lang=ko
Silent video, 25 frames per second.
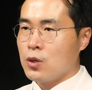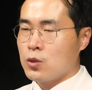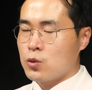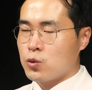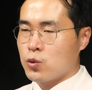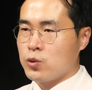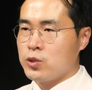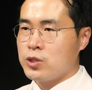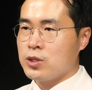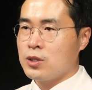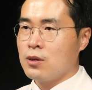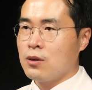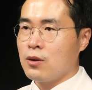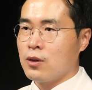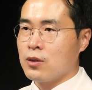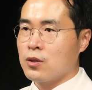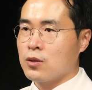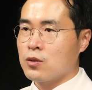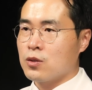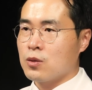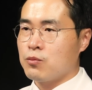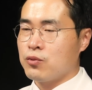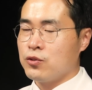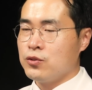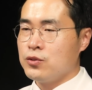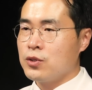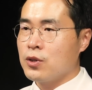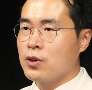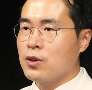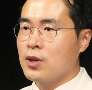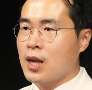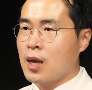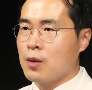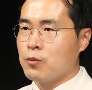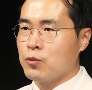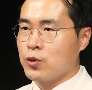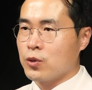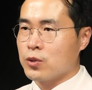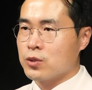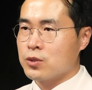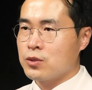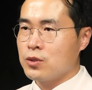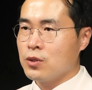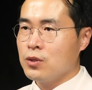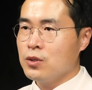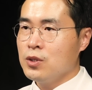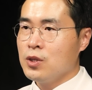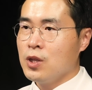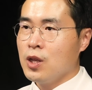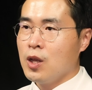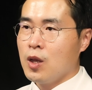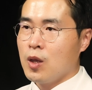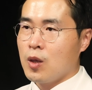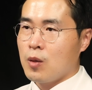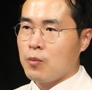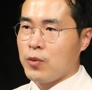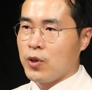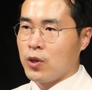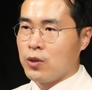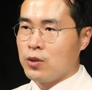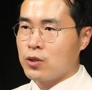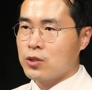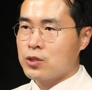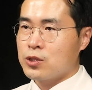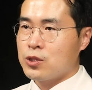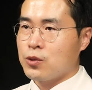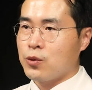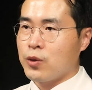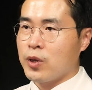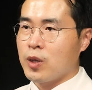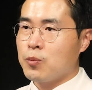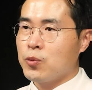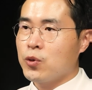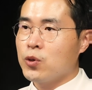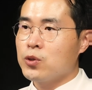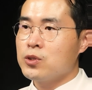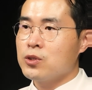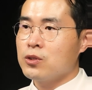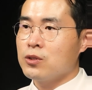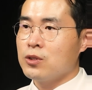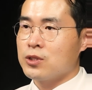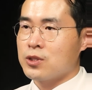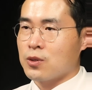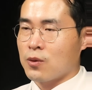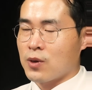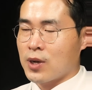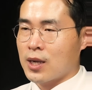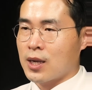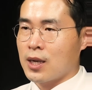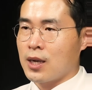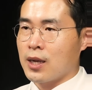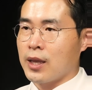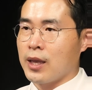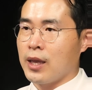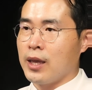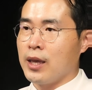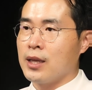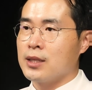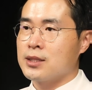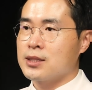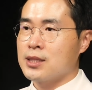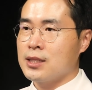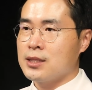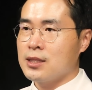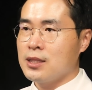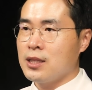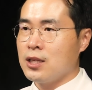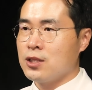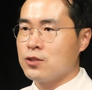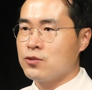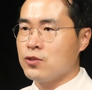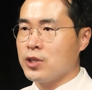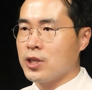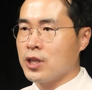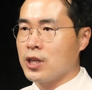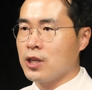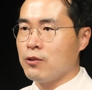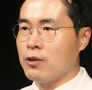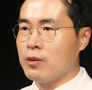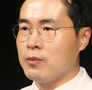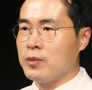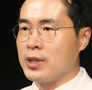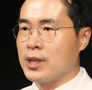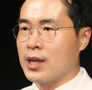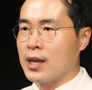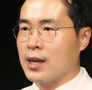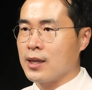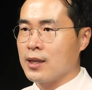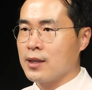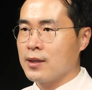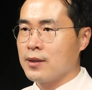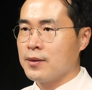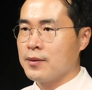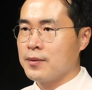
조직을 얻어서 분석을 함으로써 면역 치료의 표적을 정확하게 찾아낼 수 있게 됩니다.